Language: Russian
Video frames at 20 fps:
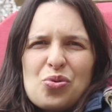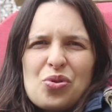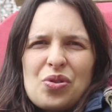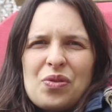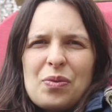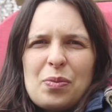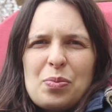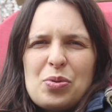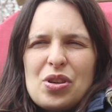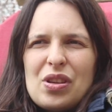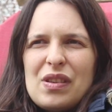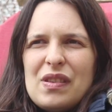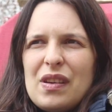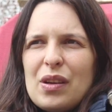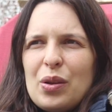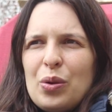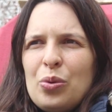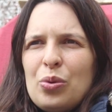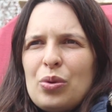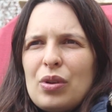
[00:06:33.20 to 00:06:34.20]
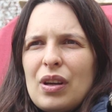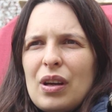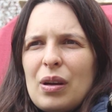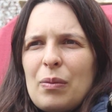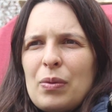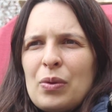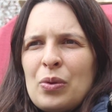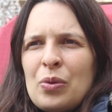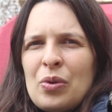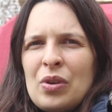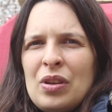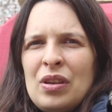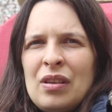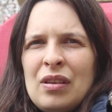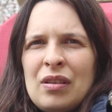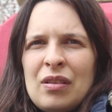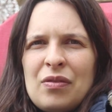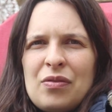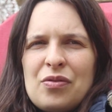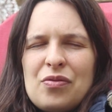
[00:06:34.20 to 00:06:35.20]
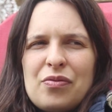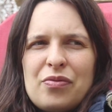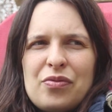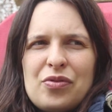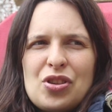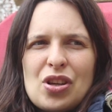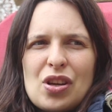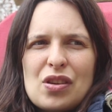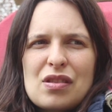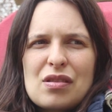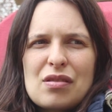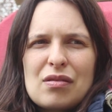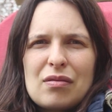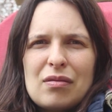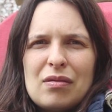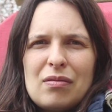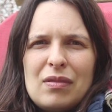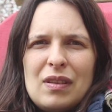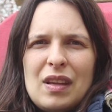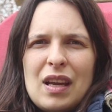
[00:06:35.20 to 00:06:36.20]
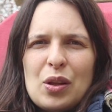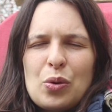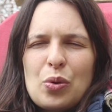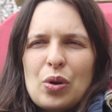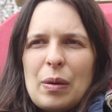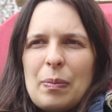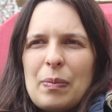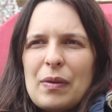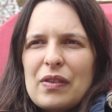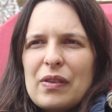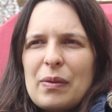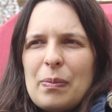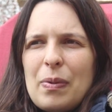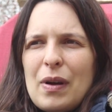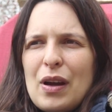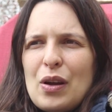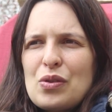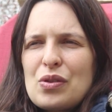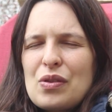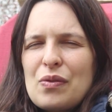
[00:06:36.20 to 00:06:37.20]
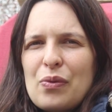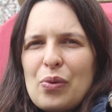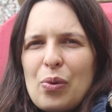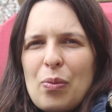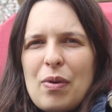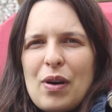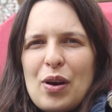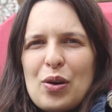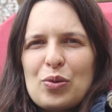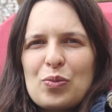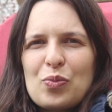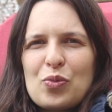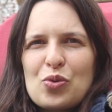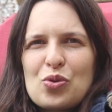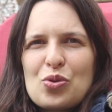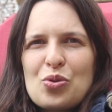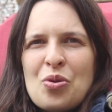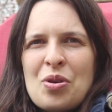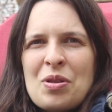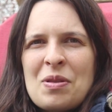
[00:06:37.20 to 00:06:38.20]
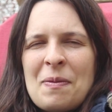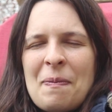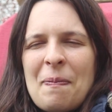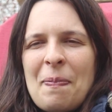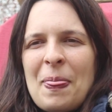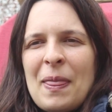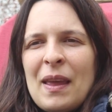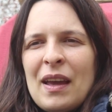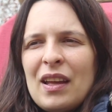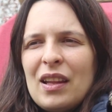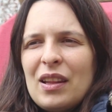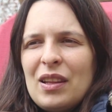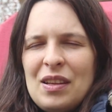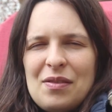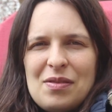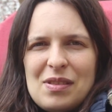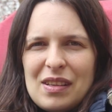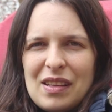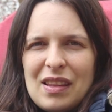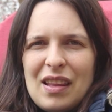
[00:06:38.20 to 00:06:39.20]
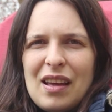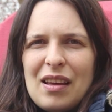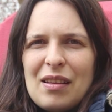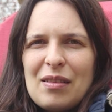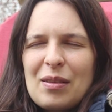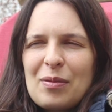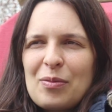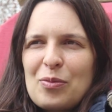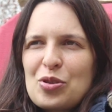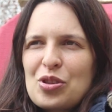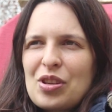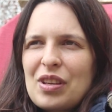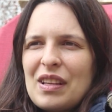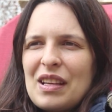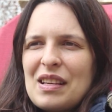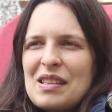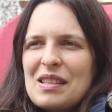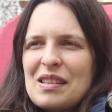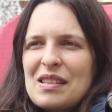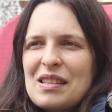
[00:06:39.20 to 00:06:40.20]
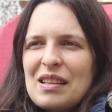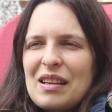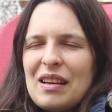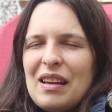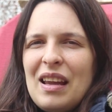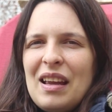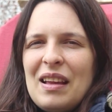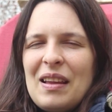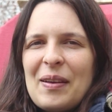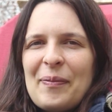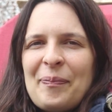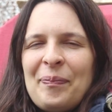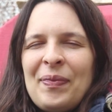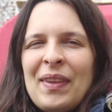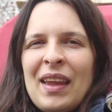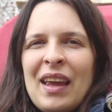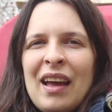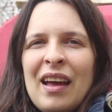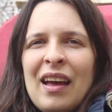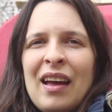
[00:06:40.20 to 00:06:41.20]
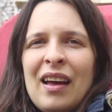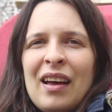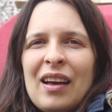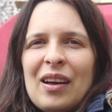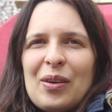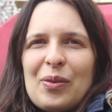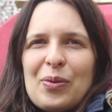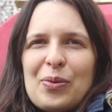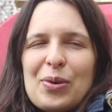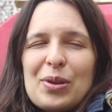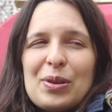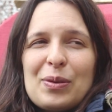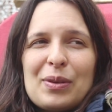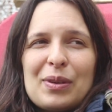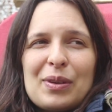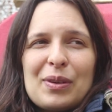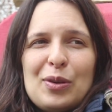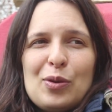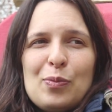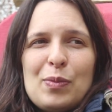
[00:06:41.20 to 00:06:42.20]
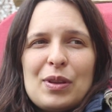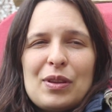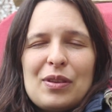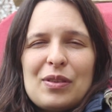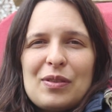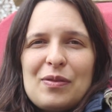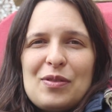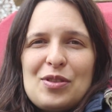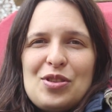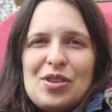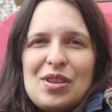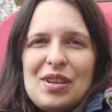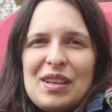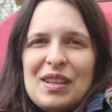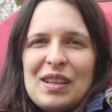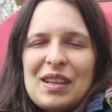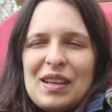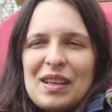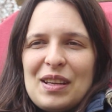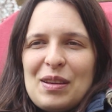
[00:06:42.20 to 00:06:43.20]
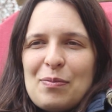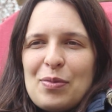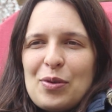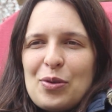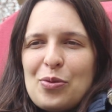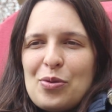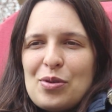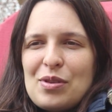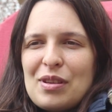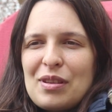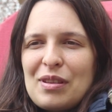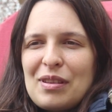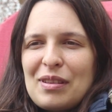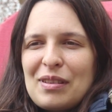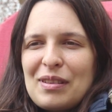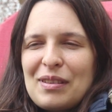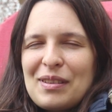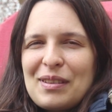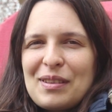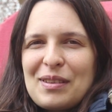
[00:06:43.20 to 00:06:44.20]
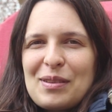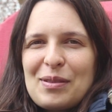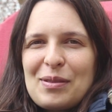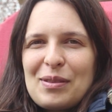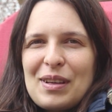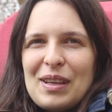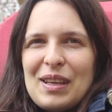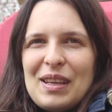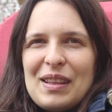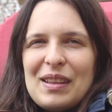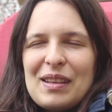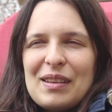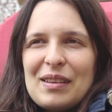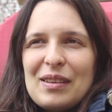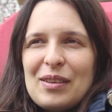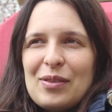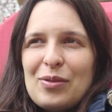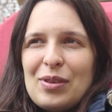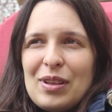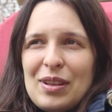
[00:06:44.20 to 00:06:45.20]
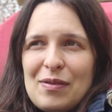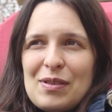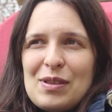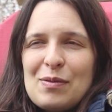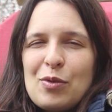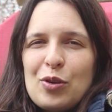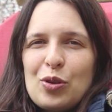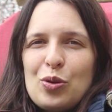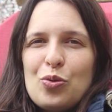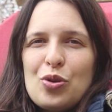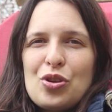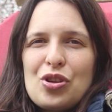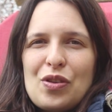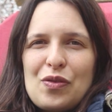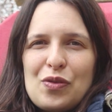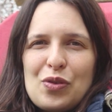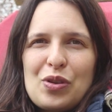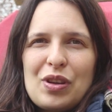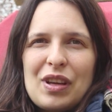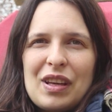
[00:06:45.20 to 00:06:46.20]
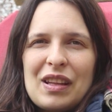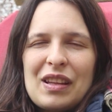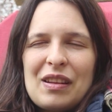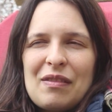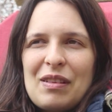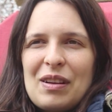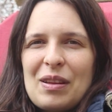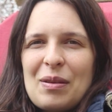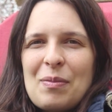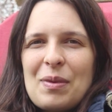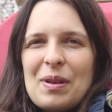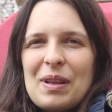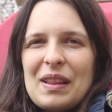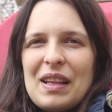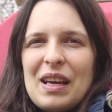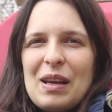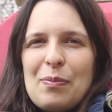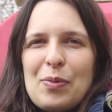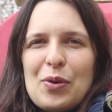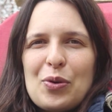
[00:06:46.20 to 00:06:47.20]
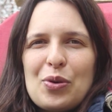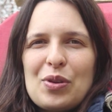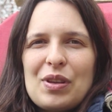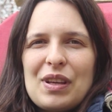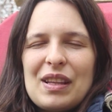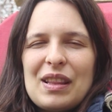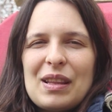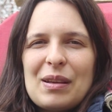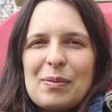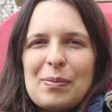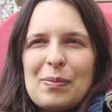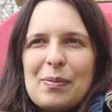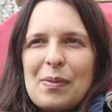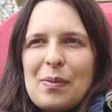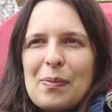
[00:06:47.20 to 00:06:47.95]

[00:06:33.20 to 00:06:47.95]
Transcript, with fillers: что они вообще делают, как бы, но они в час дня только просыпаются, врубают музон. Не всегда, там, может, когда есть настроение. Вот, э, любят вечеринки, к ним приходят э, какие-то, ну, это, видимо, к дочке все-таки, она, наверное, молодая, приходят какие-то